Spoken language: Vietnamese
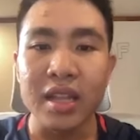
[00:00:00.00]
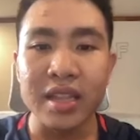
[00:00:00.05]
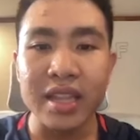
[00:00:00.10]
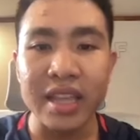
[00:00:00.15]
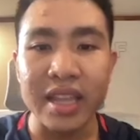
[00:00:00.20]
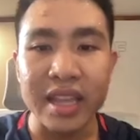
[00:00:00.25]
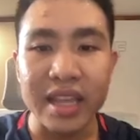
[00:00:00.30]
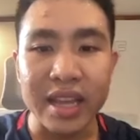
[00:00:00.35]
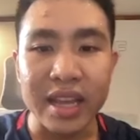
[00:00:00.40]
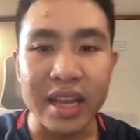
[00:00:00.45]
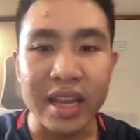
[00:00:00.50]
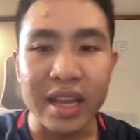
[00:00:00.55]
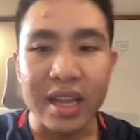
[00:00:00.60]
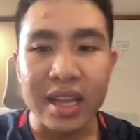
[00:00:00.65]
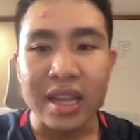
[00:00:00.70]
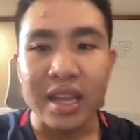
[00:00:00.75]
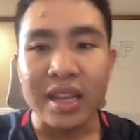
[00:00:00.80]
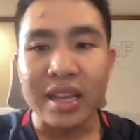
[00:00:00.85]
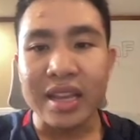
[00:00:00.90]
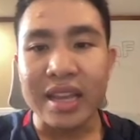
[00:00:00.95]
thì à,
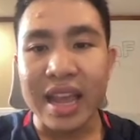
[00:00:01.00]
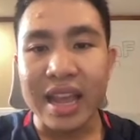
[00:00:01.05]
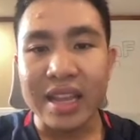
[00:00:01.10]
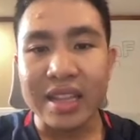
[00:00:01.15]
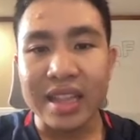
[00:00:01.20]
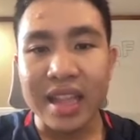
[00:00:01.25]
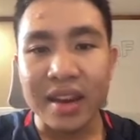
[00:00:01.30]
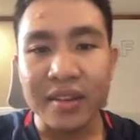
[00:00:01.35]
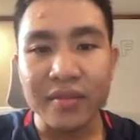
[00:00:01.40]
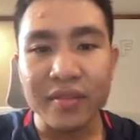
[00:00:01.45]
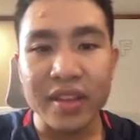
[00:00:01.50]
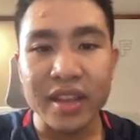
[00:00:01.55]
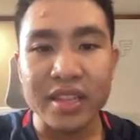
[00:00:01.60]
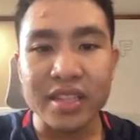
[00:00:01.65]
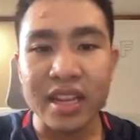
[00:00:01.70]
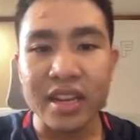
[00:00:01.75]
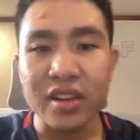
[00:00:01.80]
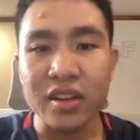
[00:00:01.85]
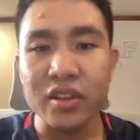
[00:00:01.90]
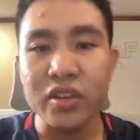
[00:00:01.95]
các thành viên
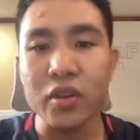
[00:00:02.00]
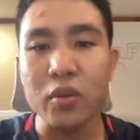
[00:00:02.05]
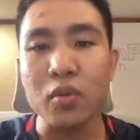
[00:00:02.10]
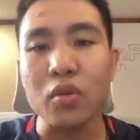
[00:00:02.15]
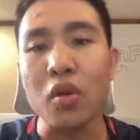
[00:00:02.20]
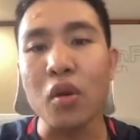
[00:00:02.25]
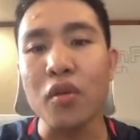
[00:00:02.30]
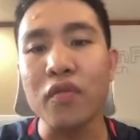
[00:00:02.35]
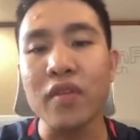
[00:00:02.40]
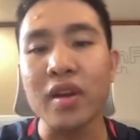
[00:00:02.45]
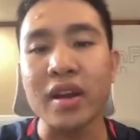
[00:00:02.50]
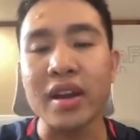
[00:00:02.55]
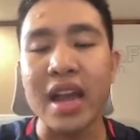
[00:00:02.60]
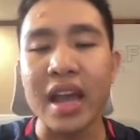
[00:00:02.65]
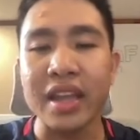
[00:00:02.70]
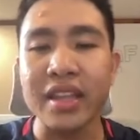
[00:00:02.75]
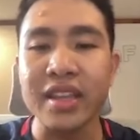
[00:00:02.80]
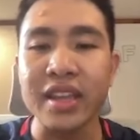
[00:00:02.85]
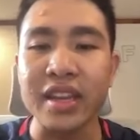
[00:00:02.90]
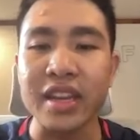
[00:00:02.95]
sẽ được dùng cổ phần
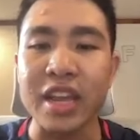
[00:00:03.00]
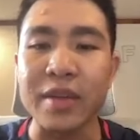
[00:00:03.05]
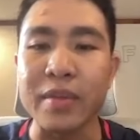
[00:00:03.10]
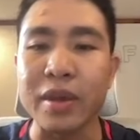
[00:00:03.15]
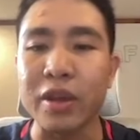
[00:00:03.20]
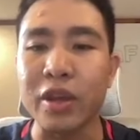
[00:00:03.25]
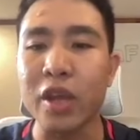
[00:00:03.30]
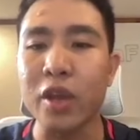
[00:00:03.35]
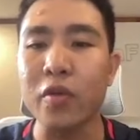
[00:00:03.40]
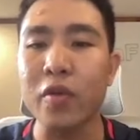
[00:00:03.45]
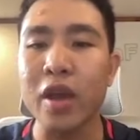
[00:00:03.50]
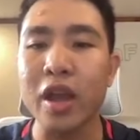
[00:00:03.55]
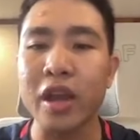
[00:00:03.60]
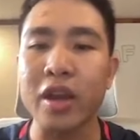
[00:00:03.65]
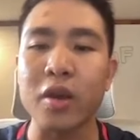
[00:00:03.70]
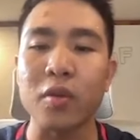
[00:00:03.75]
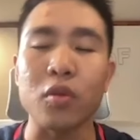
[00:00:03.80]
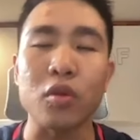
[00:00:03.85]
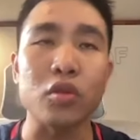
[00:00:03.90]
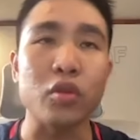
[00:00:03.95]
đại diện để biểu quyết qua
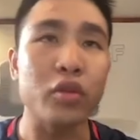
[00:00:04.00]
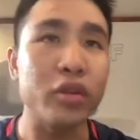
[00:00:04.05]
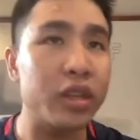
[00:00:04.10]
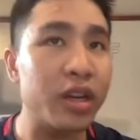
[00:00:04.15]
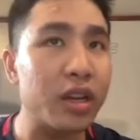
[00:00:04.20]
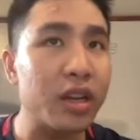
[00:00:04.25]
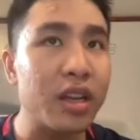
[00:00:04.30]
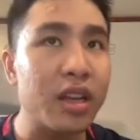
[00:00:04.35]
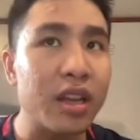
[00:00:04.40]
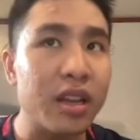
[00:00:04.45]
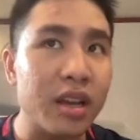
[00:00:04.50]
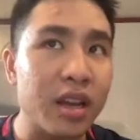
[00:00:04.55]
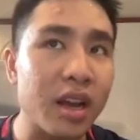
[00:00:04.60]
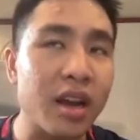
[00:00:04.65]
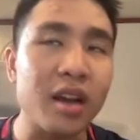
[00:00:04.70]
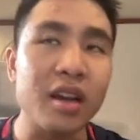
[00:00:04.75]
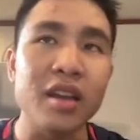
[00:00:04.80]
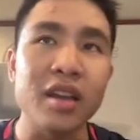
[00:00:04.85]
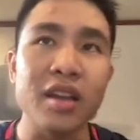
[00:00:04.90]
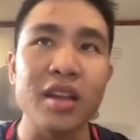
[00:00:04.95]
hoạt động của tổ chức
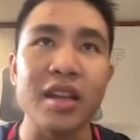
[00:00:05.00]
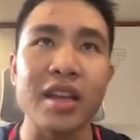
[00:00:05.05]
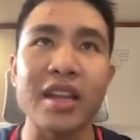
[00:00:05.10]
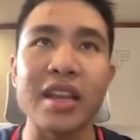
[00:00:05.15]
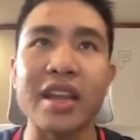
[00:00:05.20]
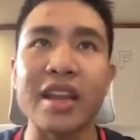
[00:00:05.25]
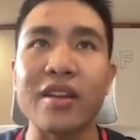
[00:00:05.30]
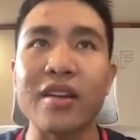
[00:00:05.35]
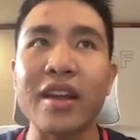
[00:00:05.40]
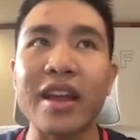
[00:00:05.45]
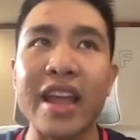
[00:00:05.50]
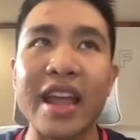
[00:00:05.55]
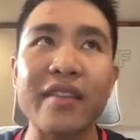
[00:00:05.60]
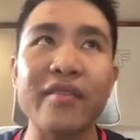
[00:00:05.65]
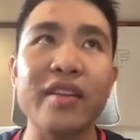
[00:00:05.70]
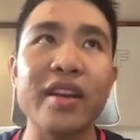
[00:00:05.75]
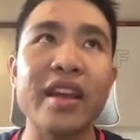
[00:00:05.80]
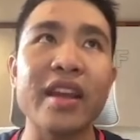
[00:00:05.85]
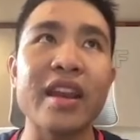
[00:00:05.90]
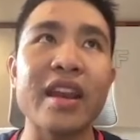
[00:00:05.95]
ha cái này nó khác
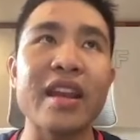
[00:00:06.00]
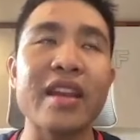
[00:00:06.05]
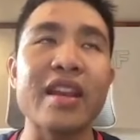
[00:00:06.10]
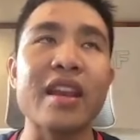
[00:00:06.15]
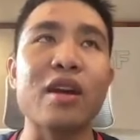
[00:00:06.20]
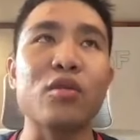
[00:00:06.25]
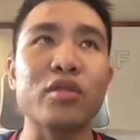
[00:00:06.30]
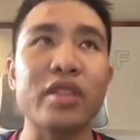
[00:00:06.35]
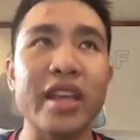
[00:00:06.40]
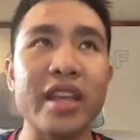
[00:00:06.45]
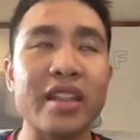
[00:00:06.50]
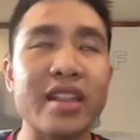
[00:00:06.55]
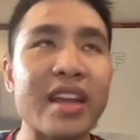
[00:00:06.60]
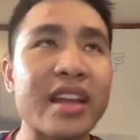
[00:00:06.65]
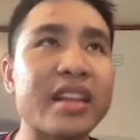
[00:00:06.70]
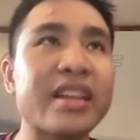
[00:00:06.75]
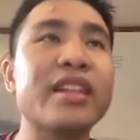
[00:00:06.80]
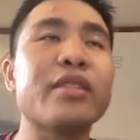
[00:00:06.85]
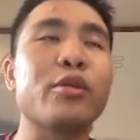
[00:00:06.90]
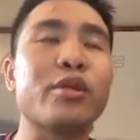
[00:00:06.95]
với cái đầu tiên
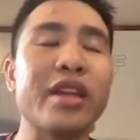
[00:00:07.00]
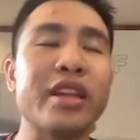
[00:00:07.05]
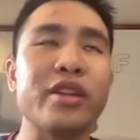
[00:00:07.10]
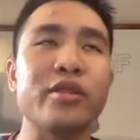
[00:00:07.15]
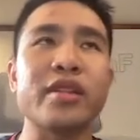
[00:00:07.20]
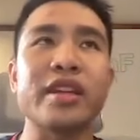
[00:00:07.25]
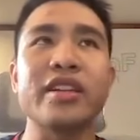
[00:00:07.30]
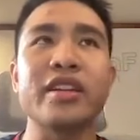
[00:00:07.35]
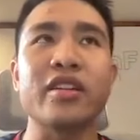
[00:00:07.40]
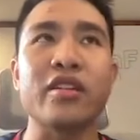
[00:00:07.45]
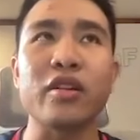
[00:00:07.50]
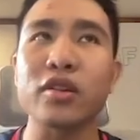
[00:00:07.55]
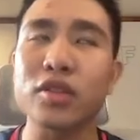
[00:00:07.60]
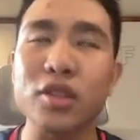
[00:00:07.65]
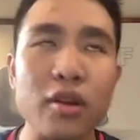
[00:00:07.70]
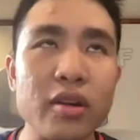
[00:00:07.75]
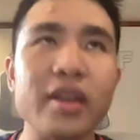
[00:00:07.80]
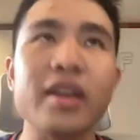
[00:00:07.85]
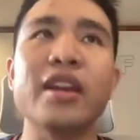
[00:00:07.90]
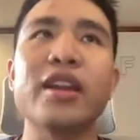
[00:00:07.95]
cái đầu tiên chúng ta chỉ cần có
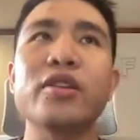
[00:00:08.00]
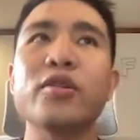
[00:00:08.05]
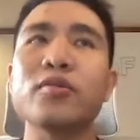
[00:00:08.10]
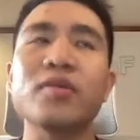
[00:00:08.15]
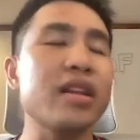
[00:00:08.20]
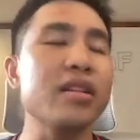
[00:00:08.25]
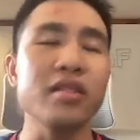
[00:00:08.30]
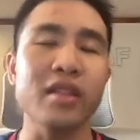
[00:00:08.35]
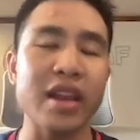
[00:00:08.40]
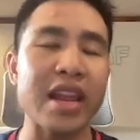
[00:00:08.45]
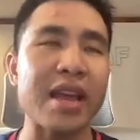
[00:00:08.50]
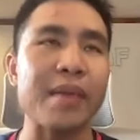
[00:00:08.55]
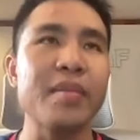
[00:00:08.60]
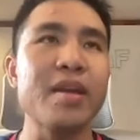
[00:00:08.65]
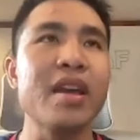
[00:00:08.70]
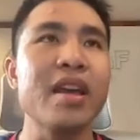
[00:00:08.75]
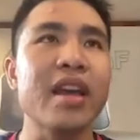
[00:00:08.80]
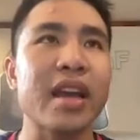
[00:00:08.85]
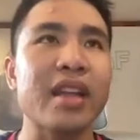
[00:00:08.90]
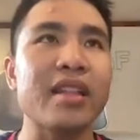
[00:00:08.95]
token là chúng ta được làm
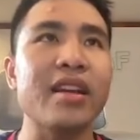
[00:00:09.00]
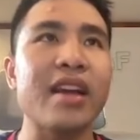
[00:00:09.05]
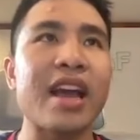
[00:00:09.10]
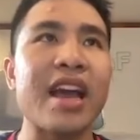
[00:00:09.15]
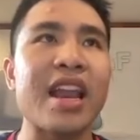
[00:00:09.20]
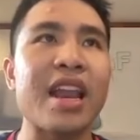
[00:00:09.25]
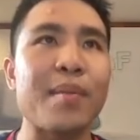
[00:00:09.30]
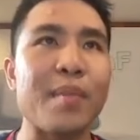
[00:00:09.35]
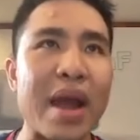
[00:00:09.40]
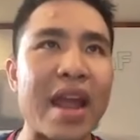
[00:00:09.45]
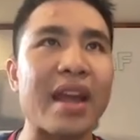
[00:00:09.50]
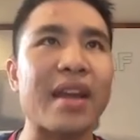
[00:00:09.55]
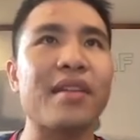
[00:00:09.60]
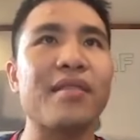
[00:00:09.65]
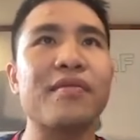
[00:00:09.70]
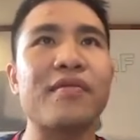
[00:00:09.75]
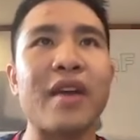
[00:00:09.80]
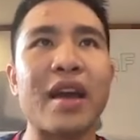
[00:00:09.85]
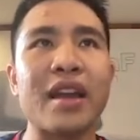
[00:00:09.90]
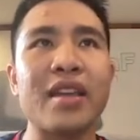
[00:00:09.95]
cái thứ hai là bạn
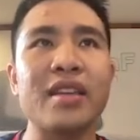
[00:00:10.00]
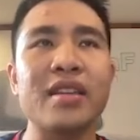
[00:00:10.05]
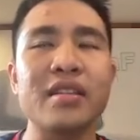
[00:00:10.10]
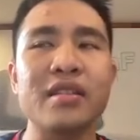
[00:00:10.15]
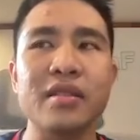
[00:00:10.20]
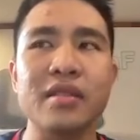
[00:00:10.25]
phải